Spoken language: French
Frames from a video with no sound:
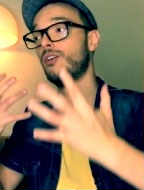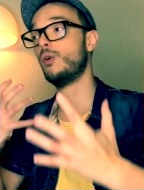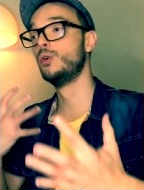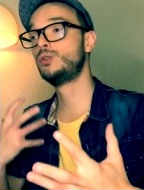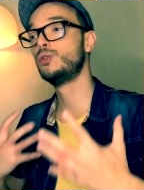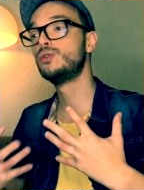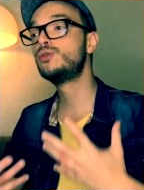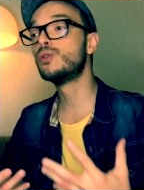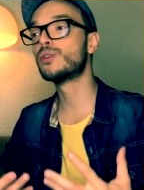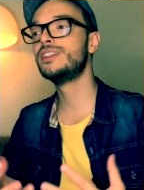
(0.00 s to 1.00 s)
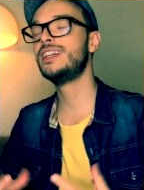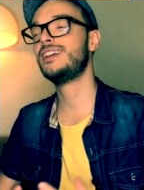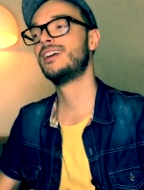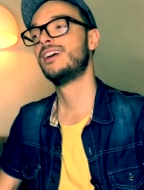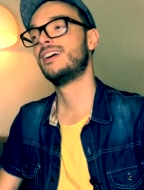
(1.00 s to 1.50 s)

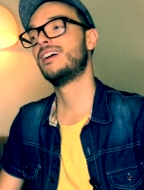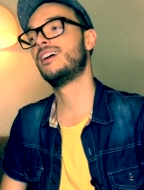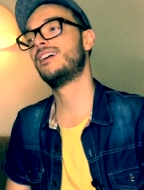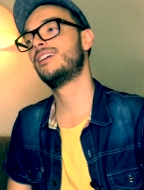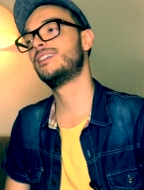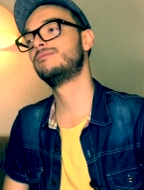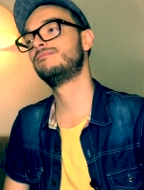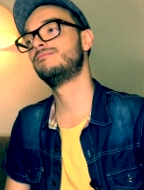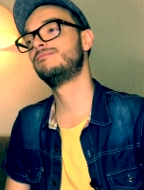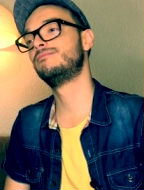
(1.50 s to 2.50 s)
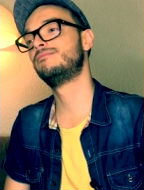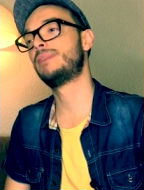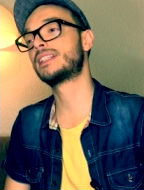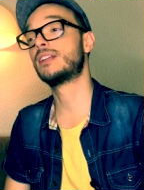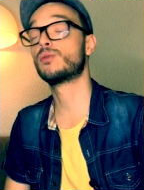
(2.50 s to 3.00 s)
auto-tourné, euh,
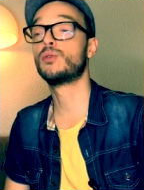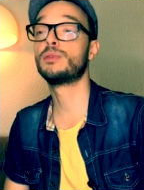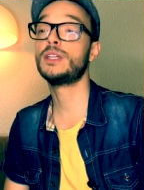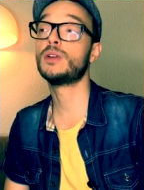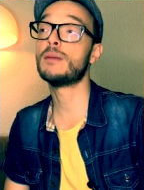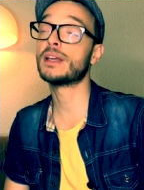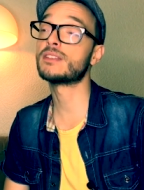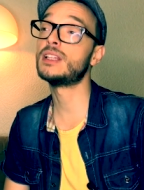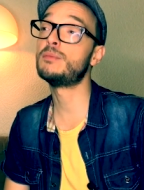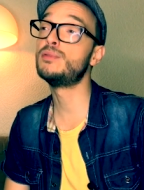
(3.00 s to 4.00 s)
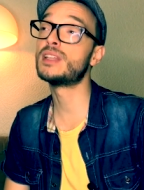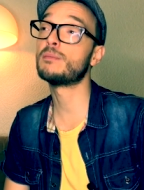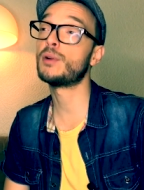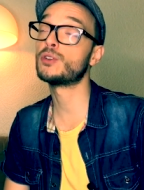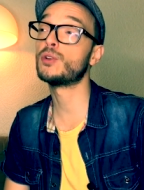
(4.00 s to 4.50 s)
parce qu'elles ont compris que la personne la plus
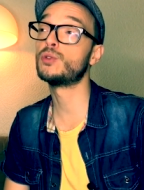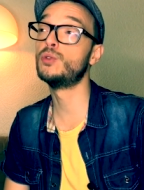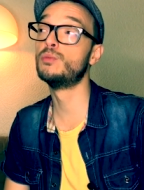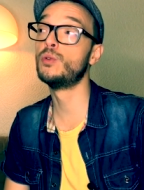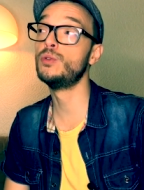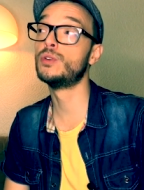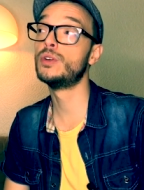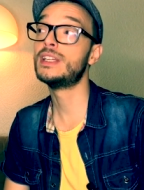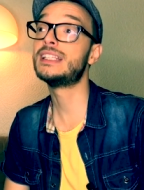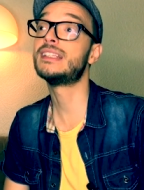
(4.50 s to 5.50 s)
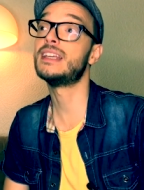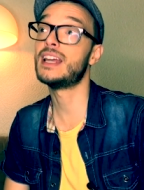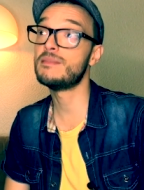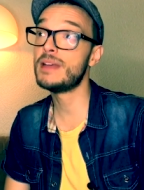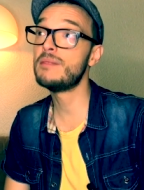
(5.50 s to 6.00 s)
importante au monde, c'est
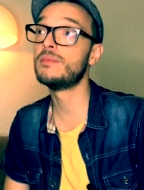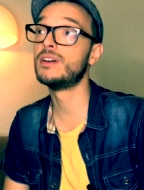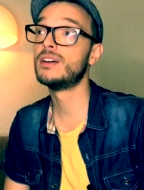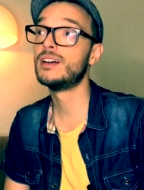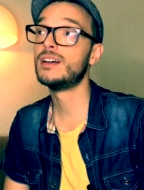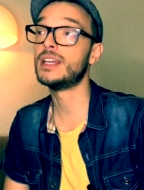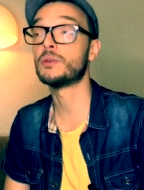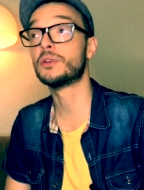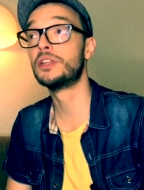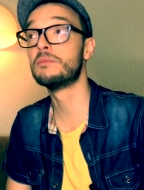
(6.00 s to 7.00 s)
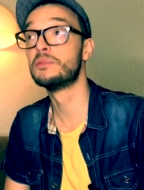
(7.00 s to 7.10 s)
elle-même, et on en a